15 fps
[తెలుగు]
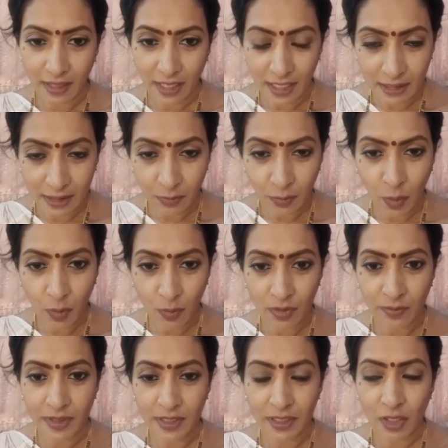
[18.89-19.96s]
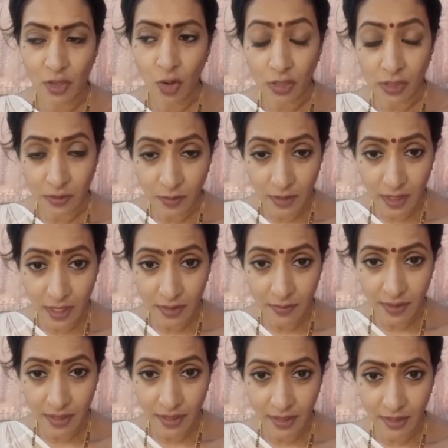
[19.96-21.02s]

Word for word: హెల్త్ ప్రాబ్లం అయింది హాస్పిటల్ అడ్మిట్